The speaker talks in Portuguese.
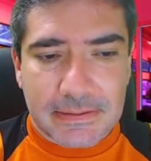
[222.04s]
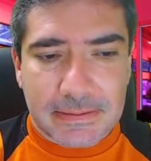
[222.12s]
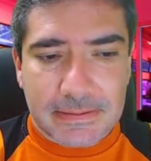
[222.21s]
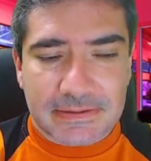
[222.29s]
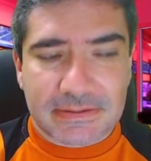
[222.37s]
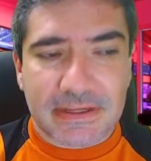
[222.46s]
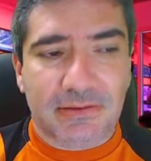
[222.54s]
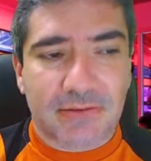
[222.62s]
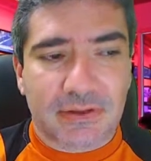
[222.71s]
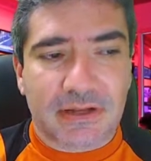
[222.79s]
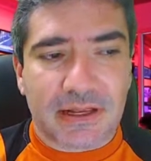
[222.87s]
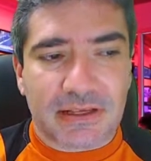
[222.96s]

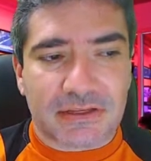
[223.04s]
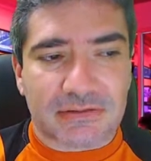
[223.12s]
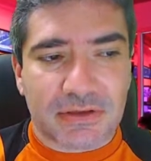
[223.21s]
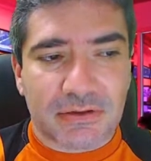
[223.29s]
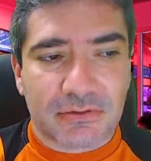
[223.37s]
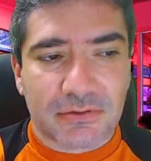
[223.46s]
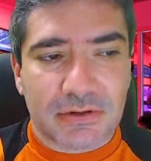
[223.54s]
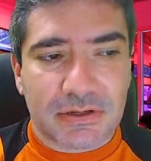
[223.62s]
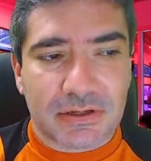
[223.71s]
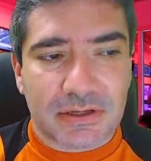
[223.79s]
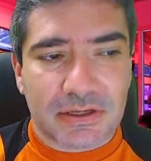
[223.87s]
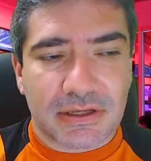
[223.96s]

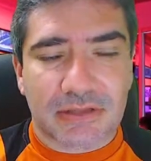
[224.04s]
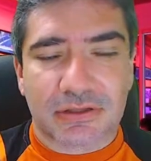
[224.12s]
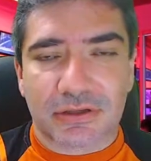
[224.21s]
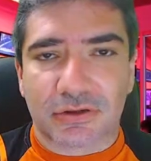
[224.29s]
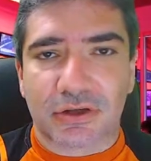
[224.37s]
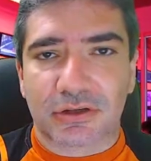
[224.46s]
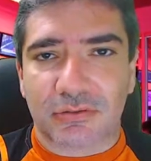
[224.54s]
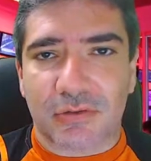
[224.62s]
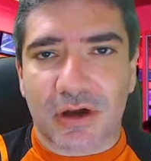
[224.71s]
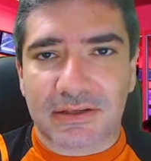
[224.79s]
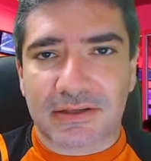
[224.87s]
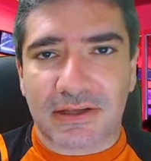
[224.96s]
103.018
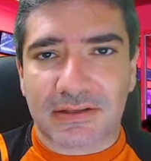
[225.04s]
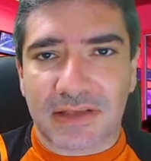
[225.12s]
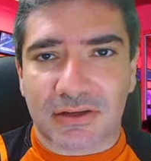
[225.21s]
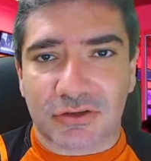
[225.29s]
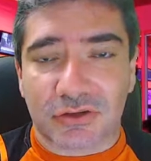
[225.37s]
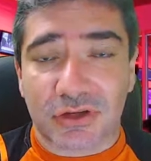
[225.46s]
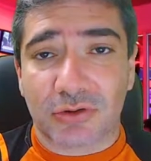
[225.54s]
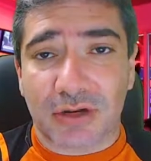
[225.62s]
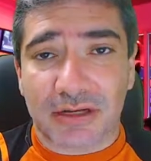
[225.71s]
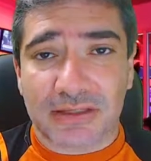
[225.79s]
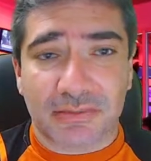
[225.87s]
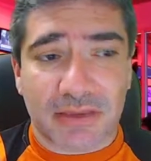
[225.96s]
mortes até as 8
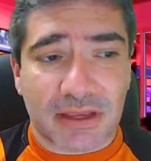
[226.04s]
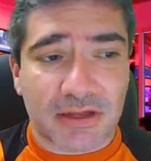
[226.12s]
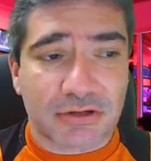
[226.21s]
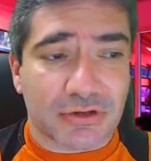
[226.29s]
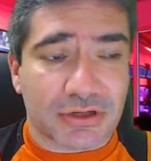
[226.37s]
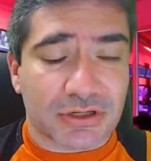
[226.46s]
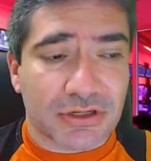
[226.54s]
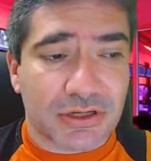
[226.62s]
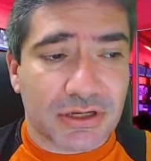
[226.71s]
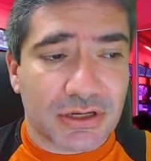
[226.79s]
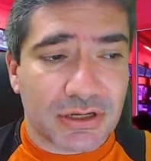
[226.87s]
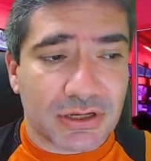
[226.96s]
horas da manhã de hoje.
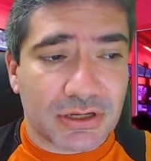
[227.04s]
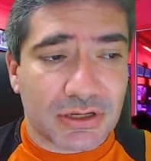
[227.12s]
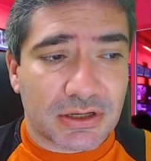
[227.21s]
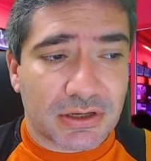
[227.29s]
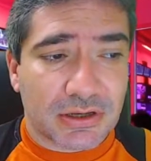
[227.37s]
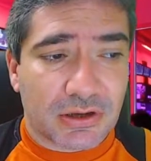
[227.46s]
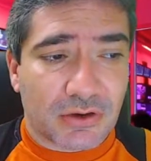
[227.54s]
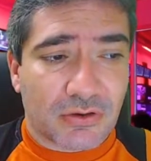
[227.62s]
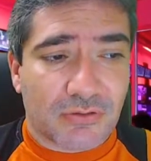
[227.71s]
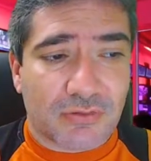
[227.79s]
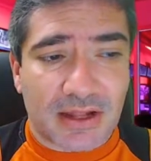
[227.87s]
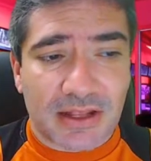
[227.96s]

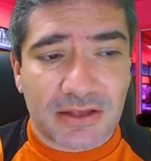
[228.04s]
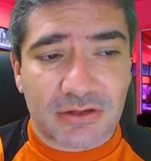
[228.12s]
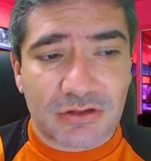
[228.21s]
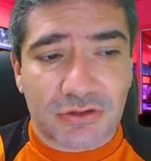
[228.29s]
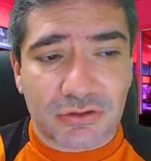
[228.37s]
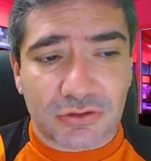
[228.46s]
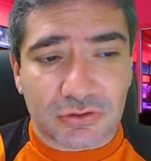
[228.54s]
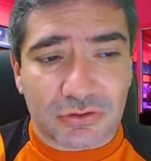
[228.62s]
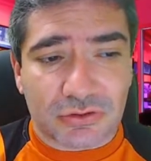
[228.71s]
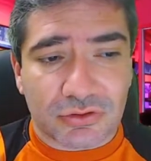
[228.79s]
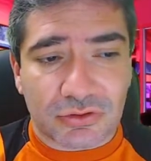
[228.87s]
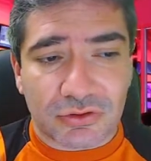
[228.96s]
O
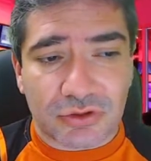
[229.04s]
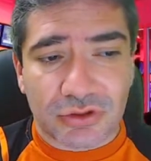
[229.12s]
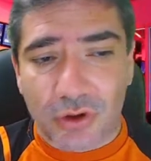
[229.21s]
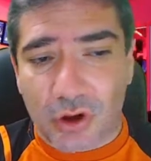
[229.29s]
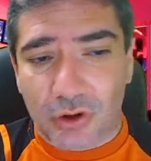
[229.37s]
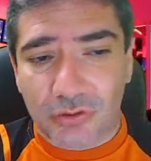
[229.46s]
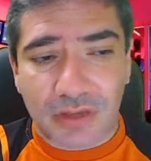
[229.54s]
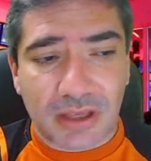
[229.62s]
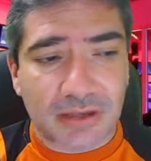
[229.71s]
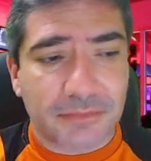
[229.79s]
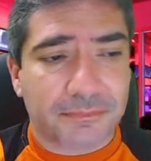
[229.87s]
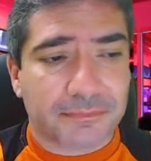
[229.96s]
balanço de
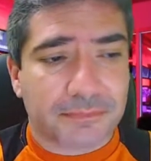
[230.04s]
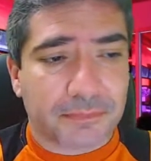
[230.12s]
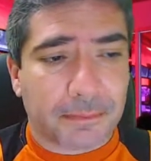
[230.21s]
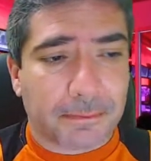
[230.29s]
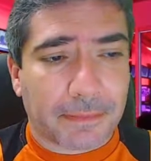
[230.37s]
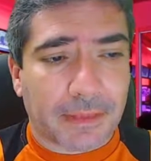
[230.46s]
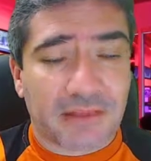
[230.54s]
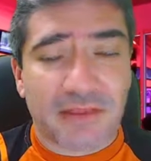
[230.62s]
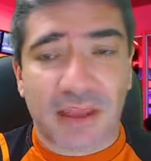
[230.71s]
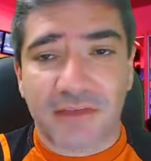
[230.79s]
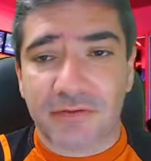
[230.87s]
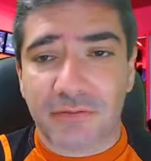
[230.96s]
ontem
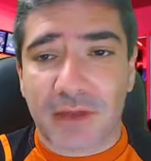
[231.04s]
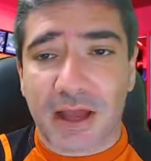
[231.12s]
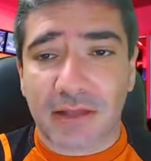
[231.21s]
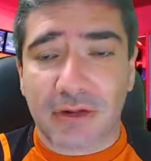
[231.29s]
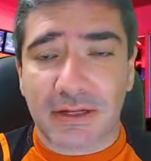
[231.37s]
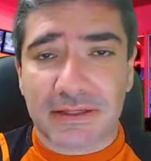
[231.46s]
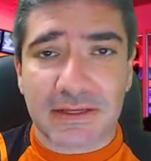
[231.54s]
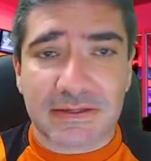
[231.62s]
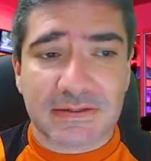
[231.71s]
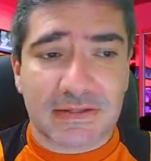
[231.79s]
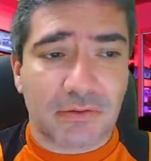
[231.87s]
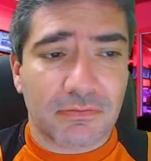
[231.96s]
teve uma
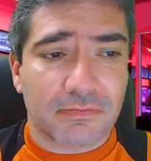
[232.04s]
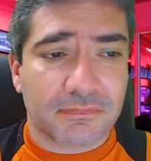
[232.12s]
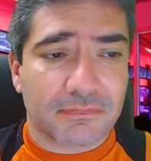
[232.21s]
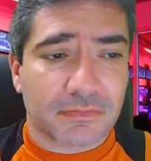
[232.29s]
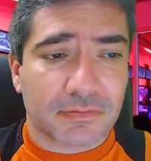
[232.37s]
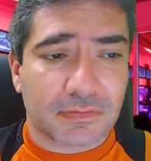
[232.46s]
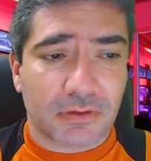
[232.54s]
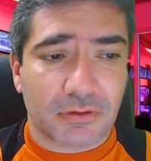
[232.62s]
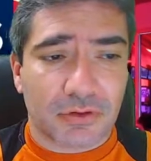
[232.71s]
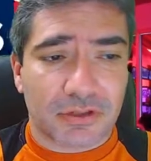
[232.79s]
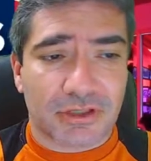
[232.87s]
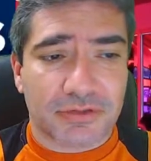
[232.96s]
atualização,
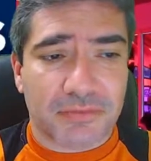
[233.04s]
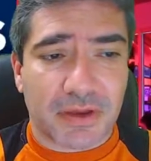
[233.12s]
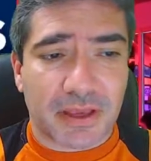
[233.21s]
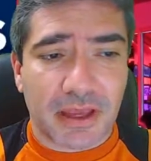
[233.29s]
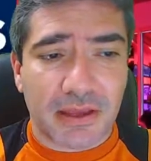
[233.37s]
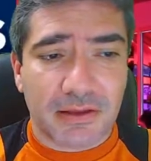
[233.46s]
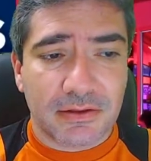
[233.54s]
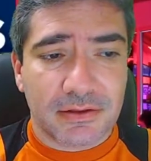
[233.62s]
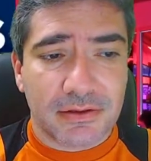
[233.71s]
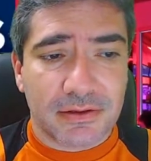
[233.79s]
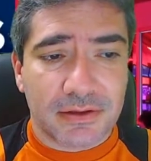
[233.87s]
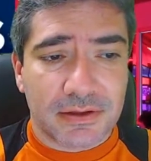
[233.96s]
hoje de manhã,
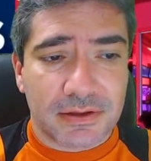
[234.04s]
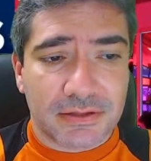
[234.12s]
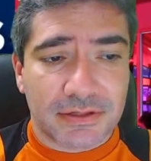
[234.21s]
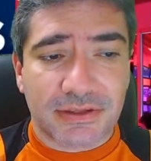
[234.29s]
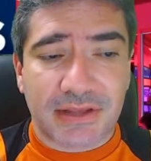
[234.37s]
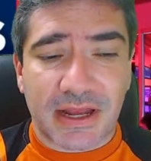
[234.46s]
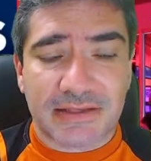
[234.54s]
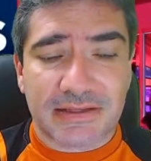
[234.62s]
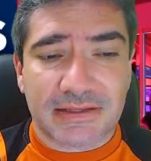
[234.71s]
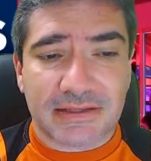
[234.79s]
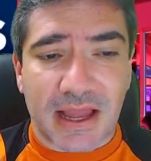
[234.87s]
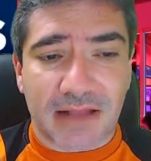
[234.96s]
de três
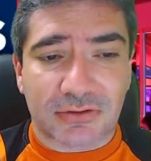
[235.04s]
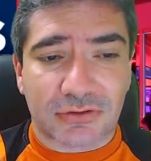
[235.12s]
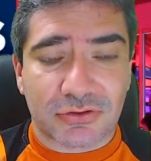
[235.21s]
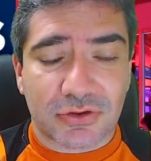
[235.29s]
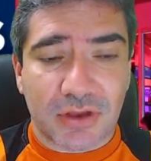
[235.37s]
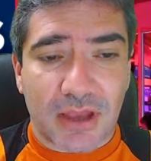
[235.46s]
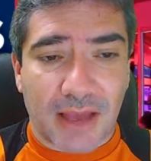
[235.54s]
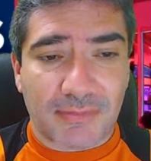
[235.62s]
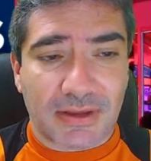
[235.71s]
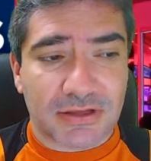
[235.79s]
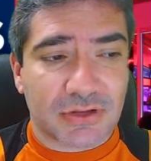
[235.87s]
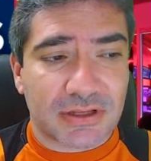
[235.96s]
estados:
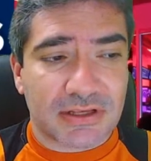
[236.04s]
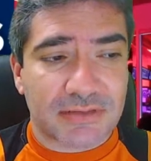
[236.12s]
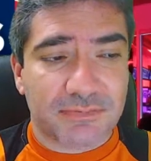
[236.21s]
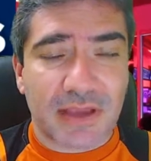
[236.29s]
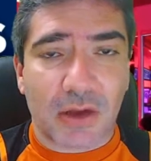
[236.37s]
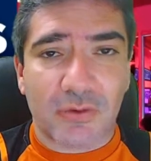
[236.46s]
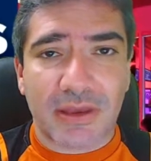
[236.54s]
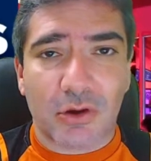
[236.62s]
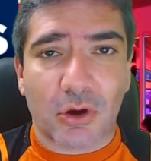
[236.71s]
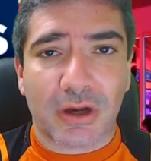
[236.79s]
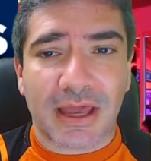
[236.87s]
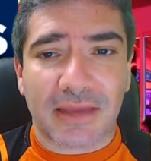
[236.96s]
Amazonas, Piauí e
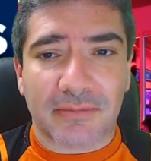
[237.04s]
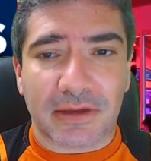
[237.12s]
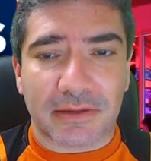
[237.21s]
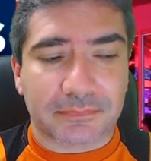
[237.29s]
Roraima.